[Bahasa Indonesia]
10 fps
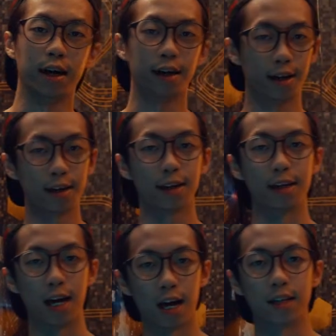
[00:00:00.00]
kadang-kadang
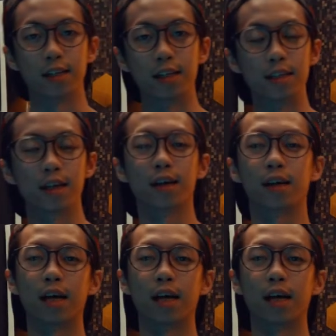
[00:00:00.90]
ya jadinya